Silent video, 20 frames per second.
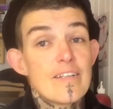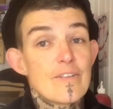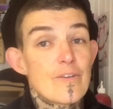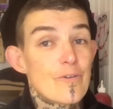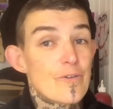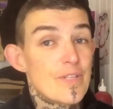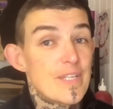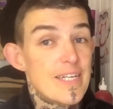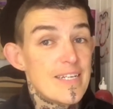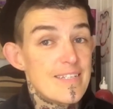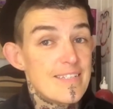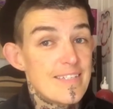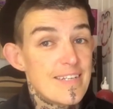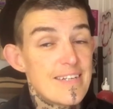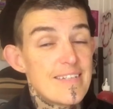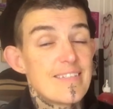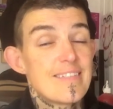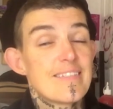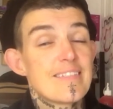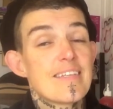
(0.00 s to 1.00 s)
en
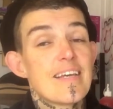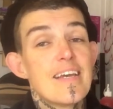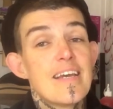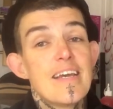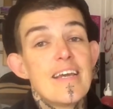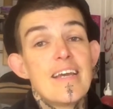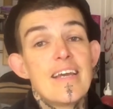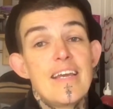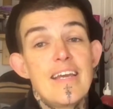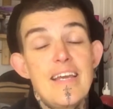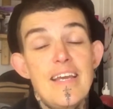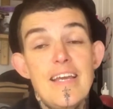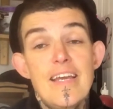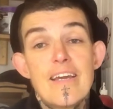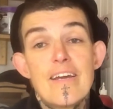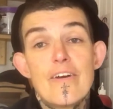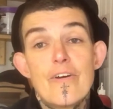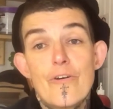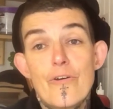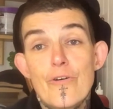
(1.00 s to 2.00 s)
Alsace. Et,
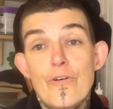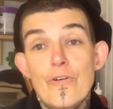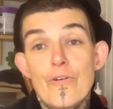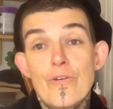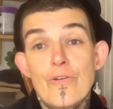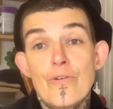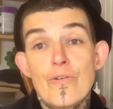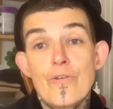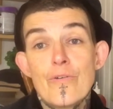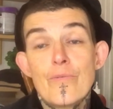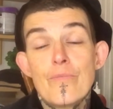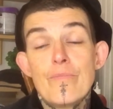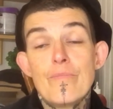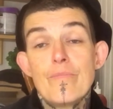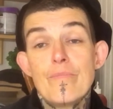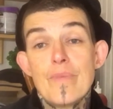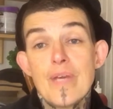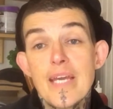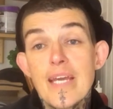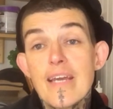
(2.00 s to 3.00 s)
euh,
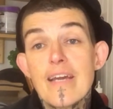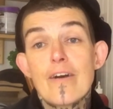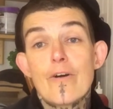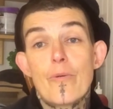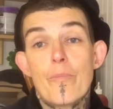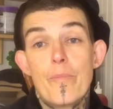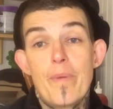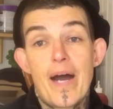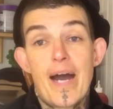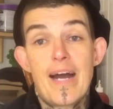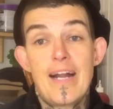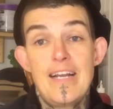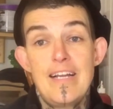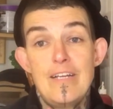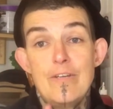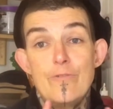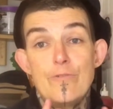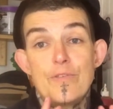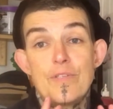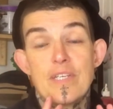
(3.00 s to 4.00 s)
mais en parallèle
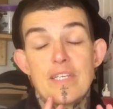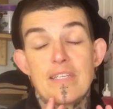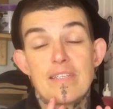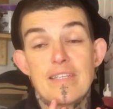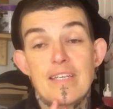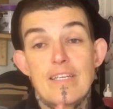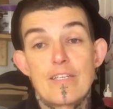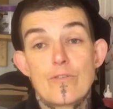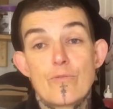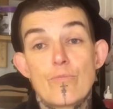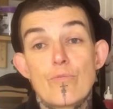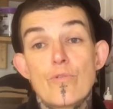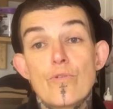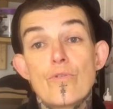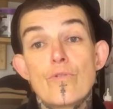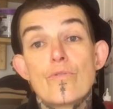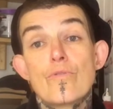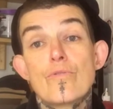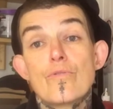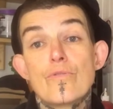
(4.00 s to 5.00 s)
de cette
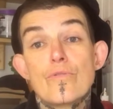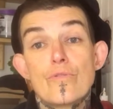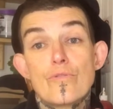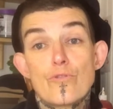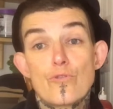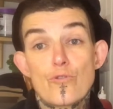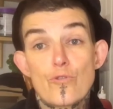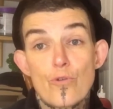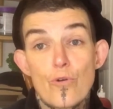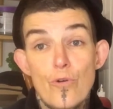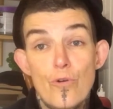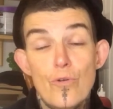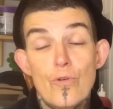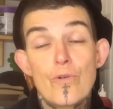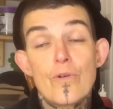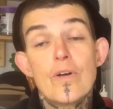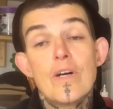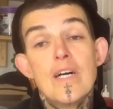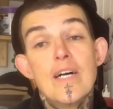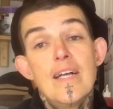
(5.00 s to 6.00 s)
expo
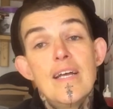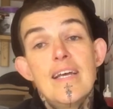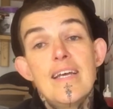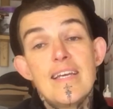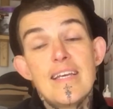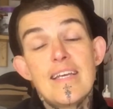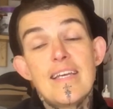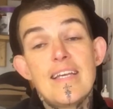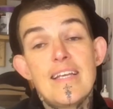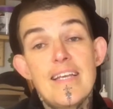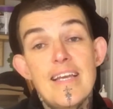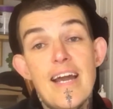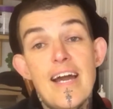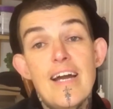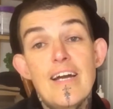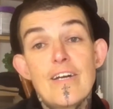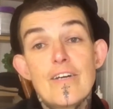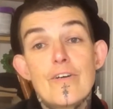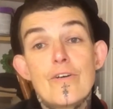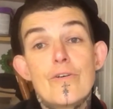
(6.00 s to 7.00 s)
solo, il y
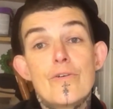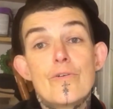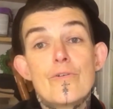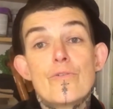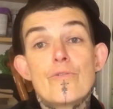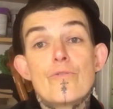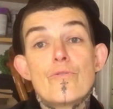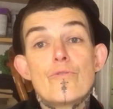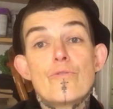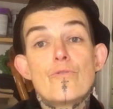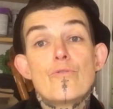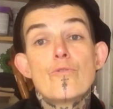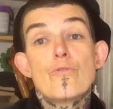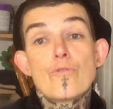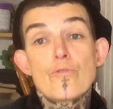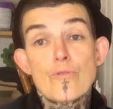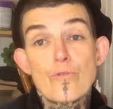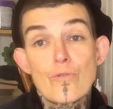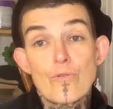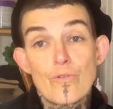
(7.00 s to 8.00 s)
a euh,
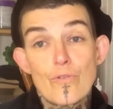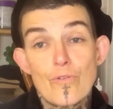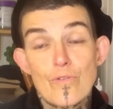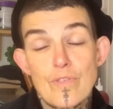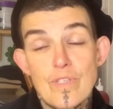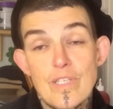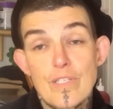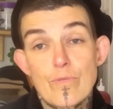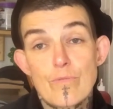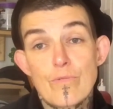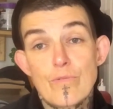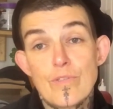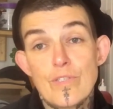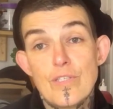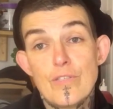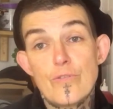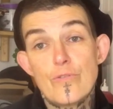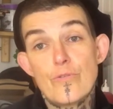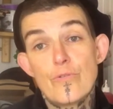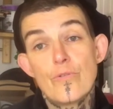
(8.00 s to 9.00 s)
deux autres
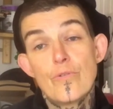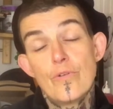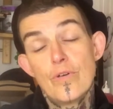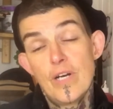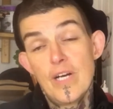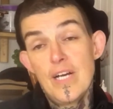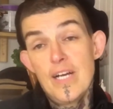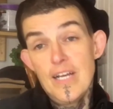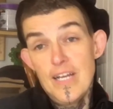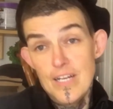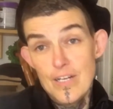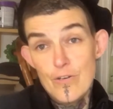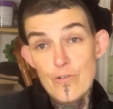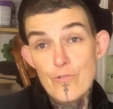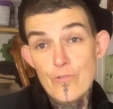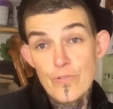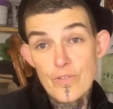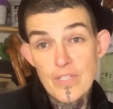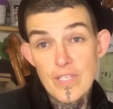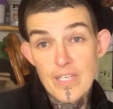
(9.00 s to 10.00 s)
expositions,
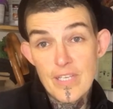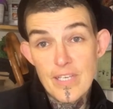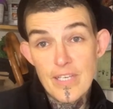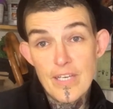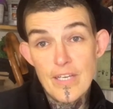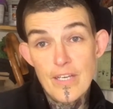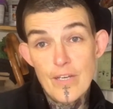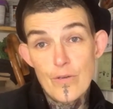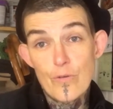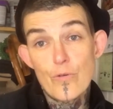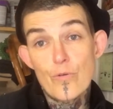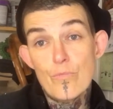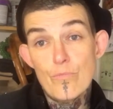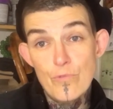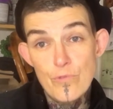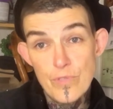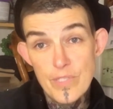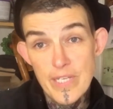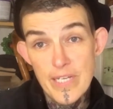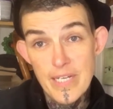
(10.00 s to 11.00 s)
l'une qui est au
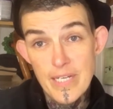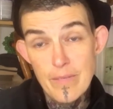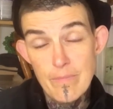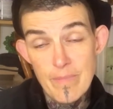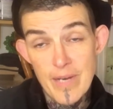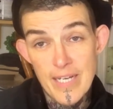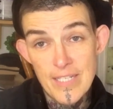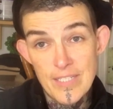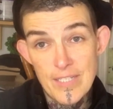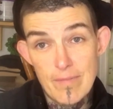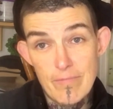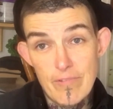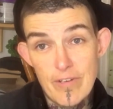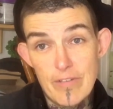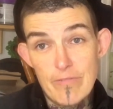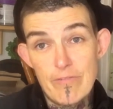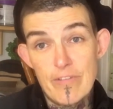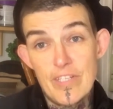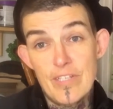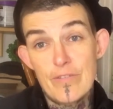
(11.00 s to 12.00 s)
musée de l'image à
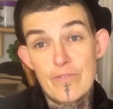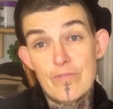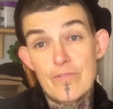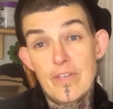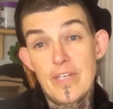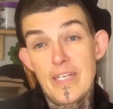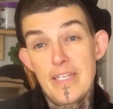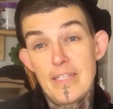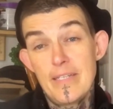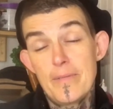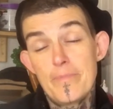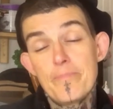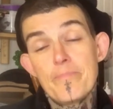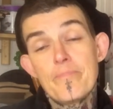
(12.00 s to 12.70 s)
Pfaffenhofen